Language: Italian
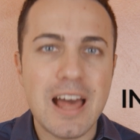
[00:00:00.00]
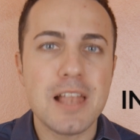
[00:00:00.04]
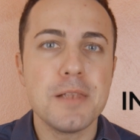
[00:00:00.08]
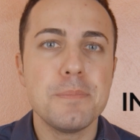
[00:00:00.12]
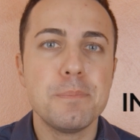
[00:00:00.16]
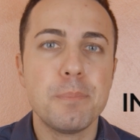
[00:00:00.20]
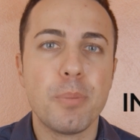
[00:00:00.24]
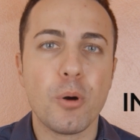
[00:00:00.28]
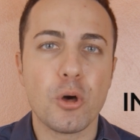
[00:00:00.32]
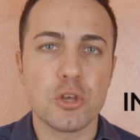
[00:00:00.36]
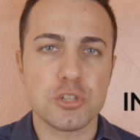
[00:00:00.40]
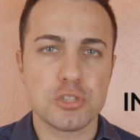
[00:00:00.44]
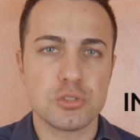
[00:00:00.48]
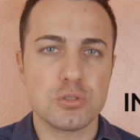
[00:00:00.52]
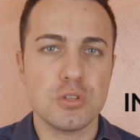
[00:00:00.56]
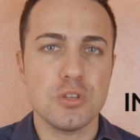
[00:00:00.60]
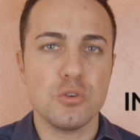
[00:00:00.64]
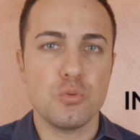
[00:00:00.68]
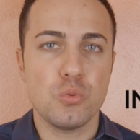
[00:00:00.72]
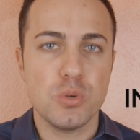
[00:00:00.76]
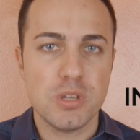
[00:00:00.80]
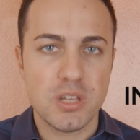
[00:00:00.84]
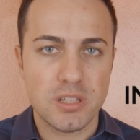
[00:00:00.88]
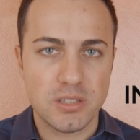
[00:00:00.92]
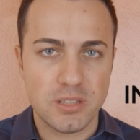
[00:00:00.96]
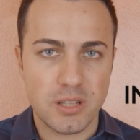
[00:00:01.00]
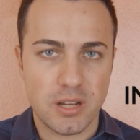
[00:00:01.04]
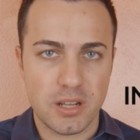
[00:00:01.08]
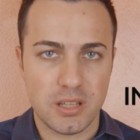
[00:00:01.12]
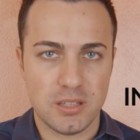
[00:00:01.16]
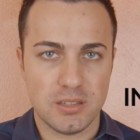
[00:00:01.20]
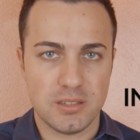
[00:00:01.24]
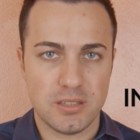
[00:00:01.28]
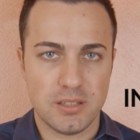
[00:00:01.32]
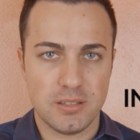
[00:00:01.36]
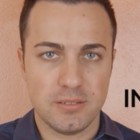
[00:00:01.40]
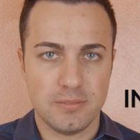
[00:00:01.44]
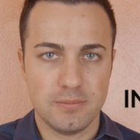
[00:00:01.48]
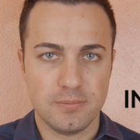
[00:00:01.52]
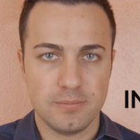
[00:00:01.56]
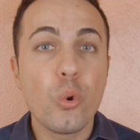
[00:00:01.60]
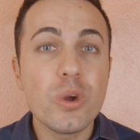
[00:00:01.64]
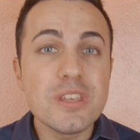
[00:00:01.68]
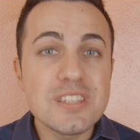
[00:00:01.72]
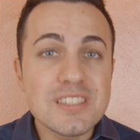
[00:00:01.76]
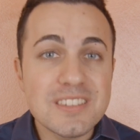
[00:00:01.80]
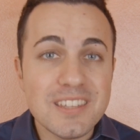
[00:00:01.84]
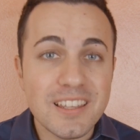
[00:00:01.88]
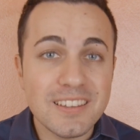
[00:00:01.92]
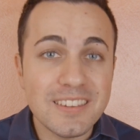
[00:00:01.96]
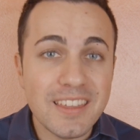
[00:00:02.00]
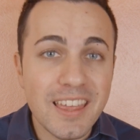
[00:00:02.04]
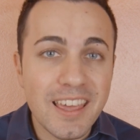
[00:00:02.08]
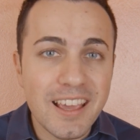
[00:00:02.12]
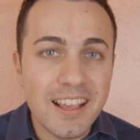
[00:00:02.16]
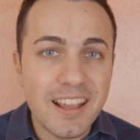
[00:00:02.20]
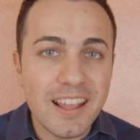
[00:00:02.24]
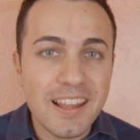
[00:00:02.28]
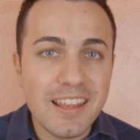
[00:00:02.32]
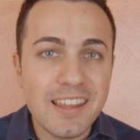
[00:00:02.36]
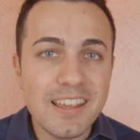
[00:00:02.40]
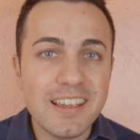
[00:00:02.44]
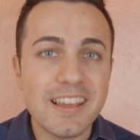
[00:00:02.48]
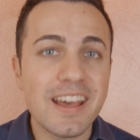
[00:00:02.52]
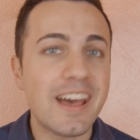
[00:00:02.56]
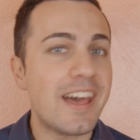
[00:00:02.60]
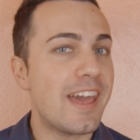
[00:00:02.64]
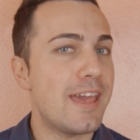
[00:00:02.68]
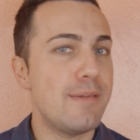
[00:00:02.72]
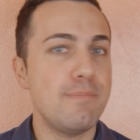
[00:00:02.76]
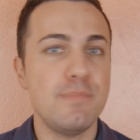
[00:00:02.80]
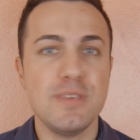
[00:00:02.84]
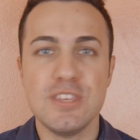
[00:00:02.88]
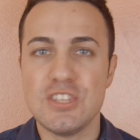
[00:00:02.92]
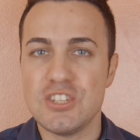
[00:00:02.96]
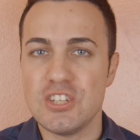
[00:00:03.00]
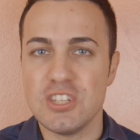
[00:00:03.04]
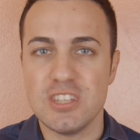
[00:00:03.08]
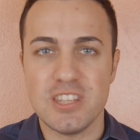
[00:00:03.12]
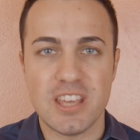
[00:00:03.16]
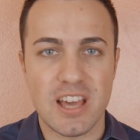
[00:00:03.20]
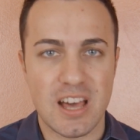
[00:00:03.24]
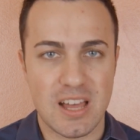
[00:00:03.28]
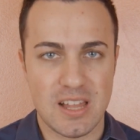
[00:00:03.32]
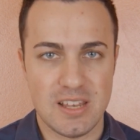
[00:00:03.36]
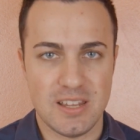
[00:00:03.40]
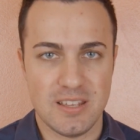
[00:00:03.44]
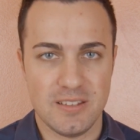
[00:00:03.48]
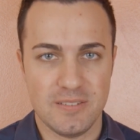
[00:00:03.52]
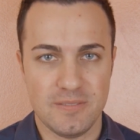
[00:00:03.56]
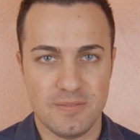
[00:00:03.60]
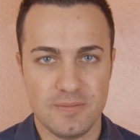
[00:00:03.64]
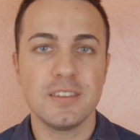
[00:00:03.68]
al posto in cui andrete. Questa tecnica è micidiale.